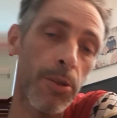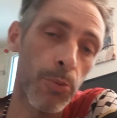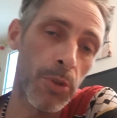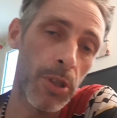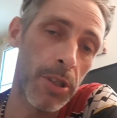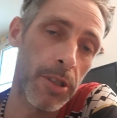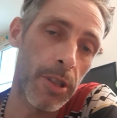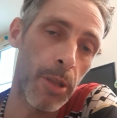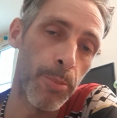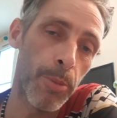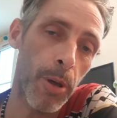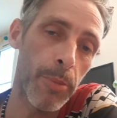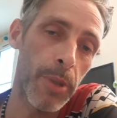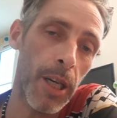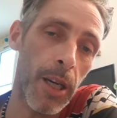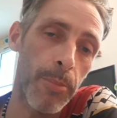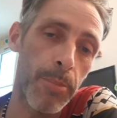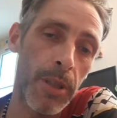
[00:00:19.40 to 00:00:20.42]
on dit que c'est le
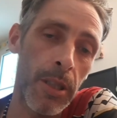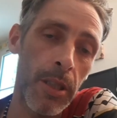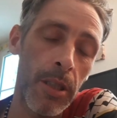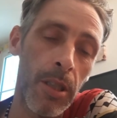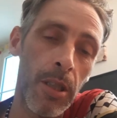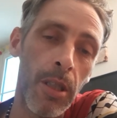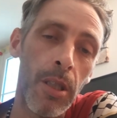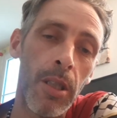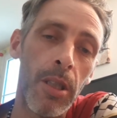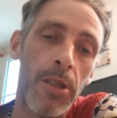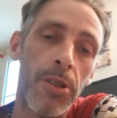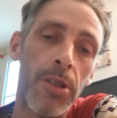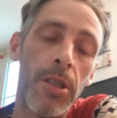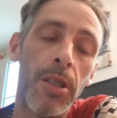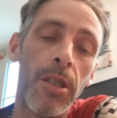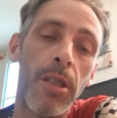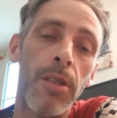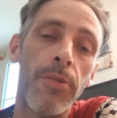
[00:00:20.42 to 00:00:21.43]
premier appelé.
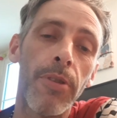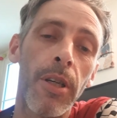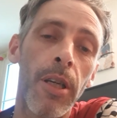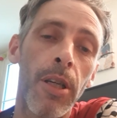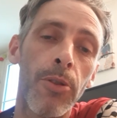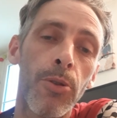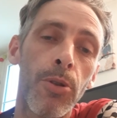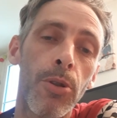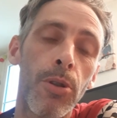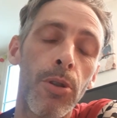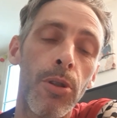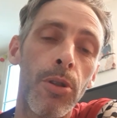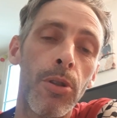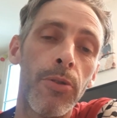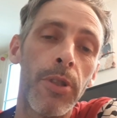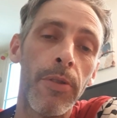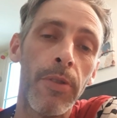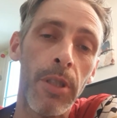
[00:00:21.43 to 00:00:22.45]
C'est le frère
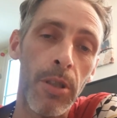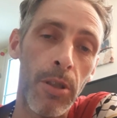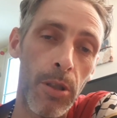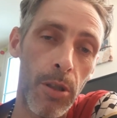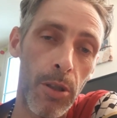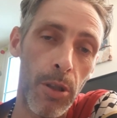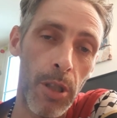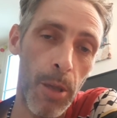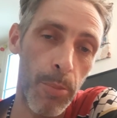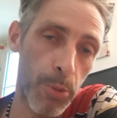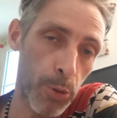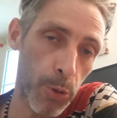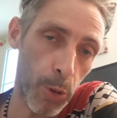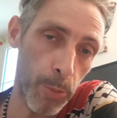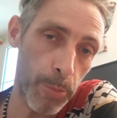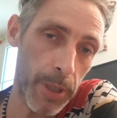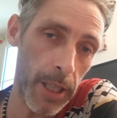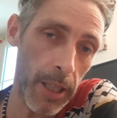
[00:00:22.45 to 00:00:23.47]
de, vous savez, euh,
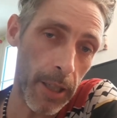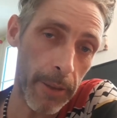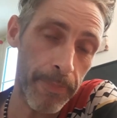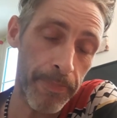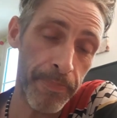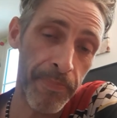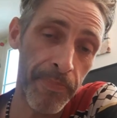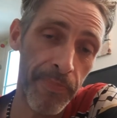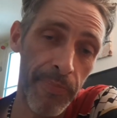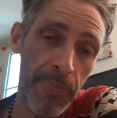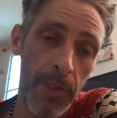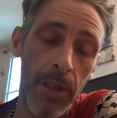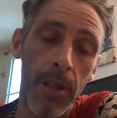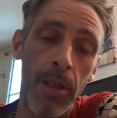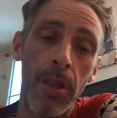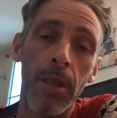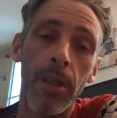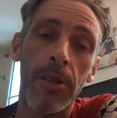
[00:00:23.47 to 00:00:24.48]
l'apôtre Pierre,
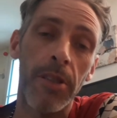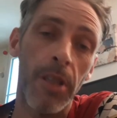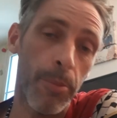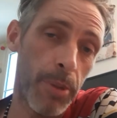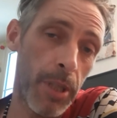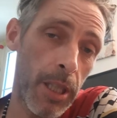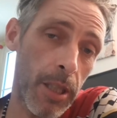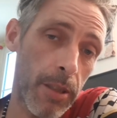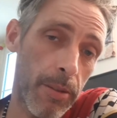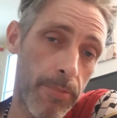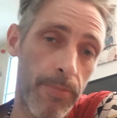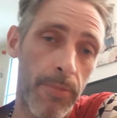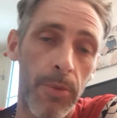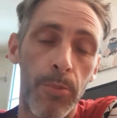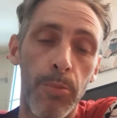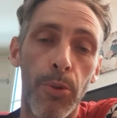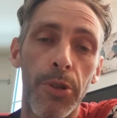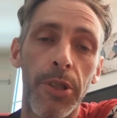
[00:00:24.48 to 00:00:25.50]
Saint-Pierre,
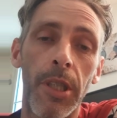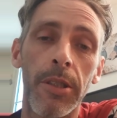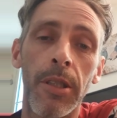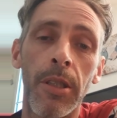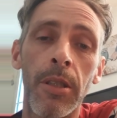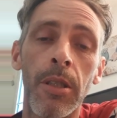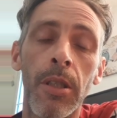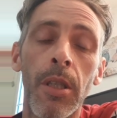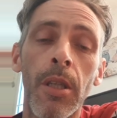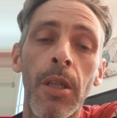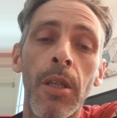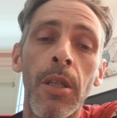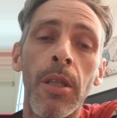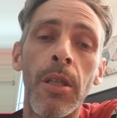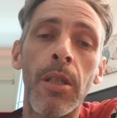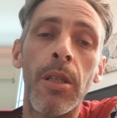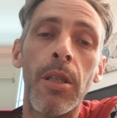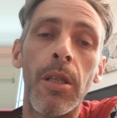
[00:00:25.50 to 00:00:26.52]
pour certains.
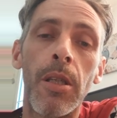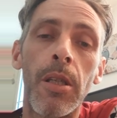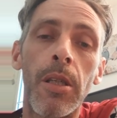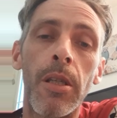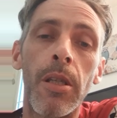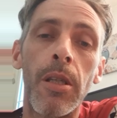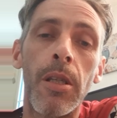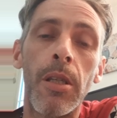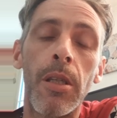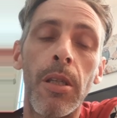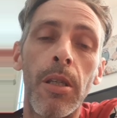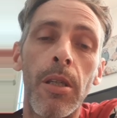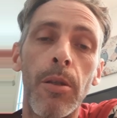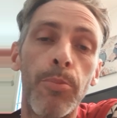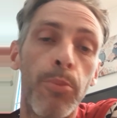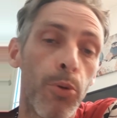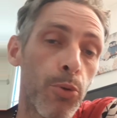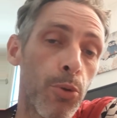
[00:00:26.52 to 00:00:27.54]

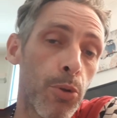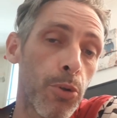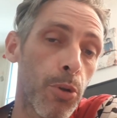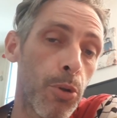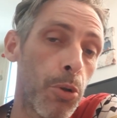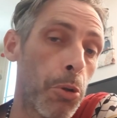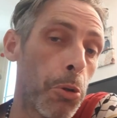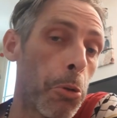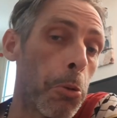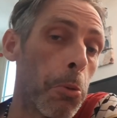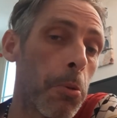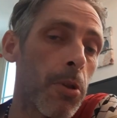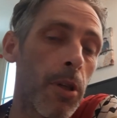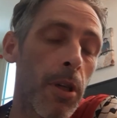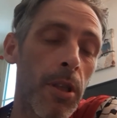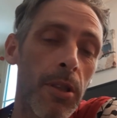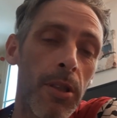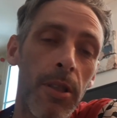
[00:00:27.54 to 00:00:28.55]
pour d'autres,
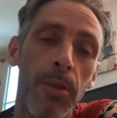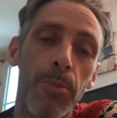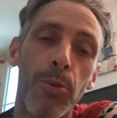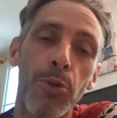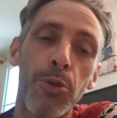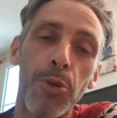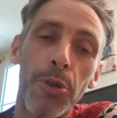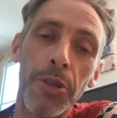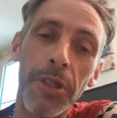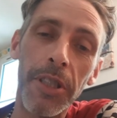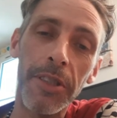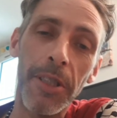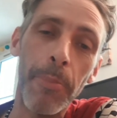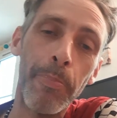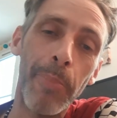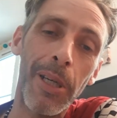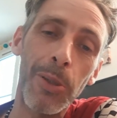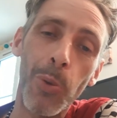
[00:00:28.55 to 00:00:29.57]
hein, les bondieuseries, ils
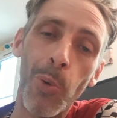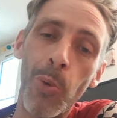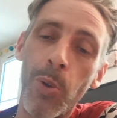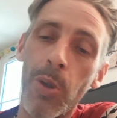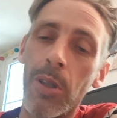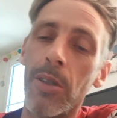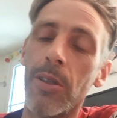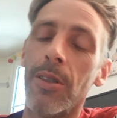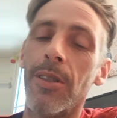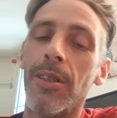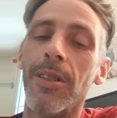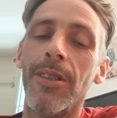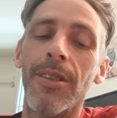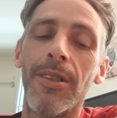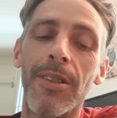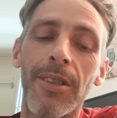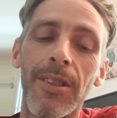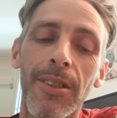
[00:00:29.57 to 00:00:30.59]
n'aiment pas trop.
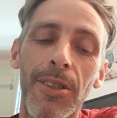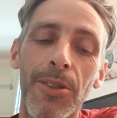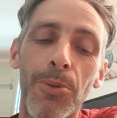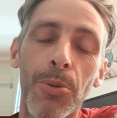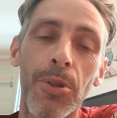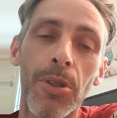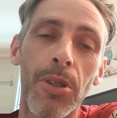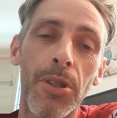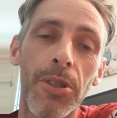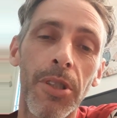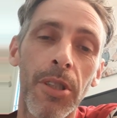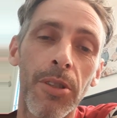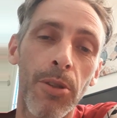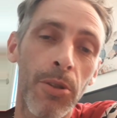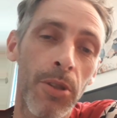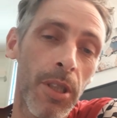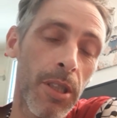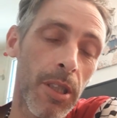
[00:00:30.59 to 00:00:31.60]
Euh, donc euh,
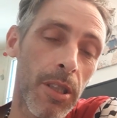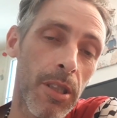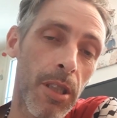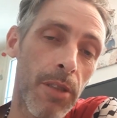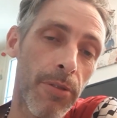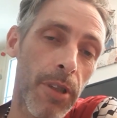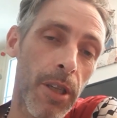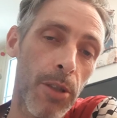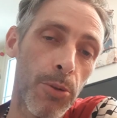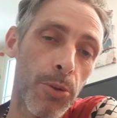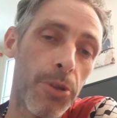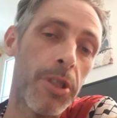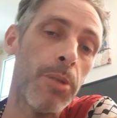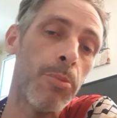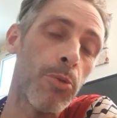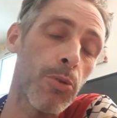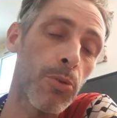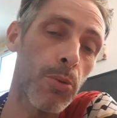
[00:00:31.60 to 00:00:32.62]
Saint-André, qui était le frère de
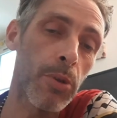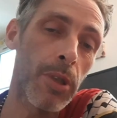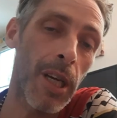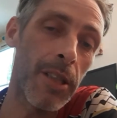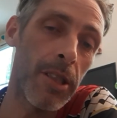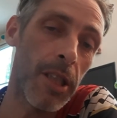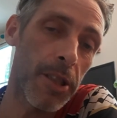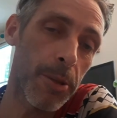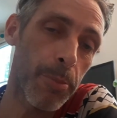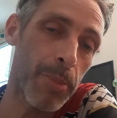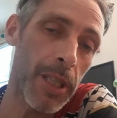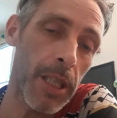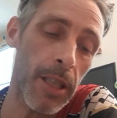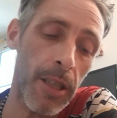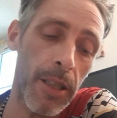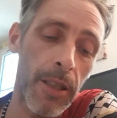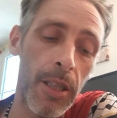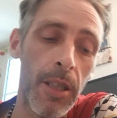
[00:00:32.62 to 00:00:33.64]
Simon, donc alias
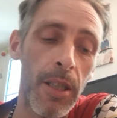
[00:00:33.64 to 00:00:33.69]
Pierre,